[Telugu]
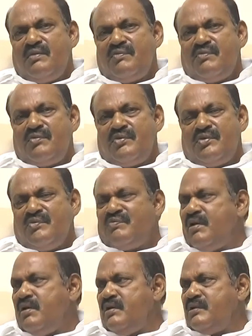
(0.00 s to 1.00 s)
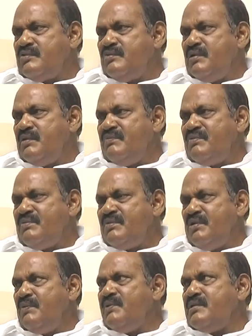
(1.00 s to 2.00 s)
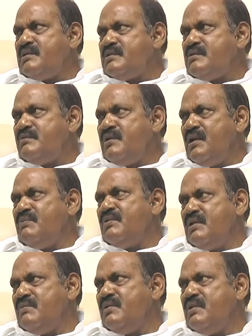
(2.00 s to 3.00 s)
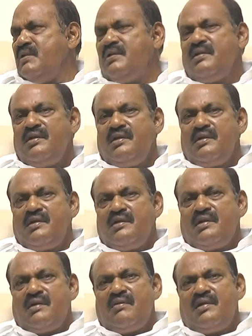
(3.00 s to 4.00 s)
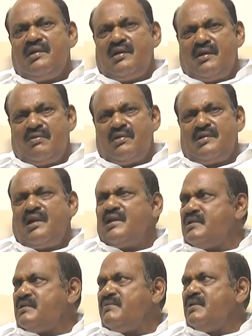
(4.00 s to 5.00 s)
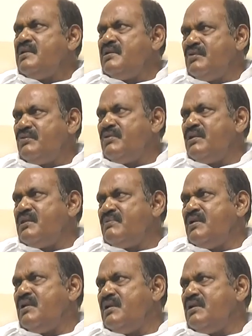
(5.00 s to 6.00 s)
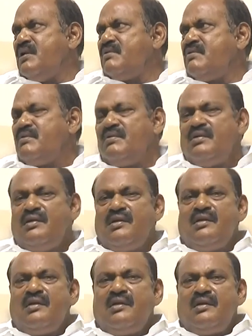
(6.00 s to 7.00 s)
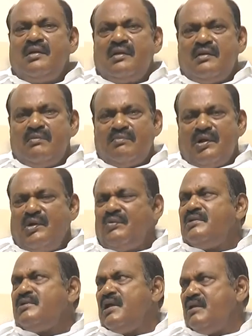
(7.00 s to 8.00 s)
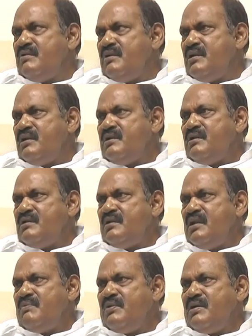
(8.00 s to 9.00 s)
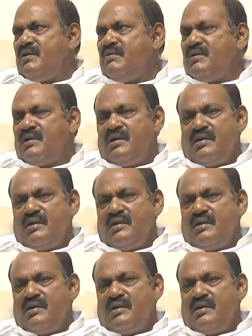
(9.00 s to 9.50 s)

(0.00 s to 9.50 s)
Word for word: ఫోర్ టు ఫైవ్ హండ్రెడ్ స్క్వేర్ కిలోమీటర్స్ వెడల్పు ఉన్నది మాది కాబట్టి తిరగడం కూడా చాలా కష్టమే కానీ తిరుగుతున్నా తప్పడం లేదు నాకు పళ్ళు కూడా చాలా ఉన్నాయి దాదాపుగా ఒక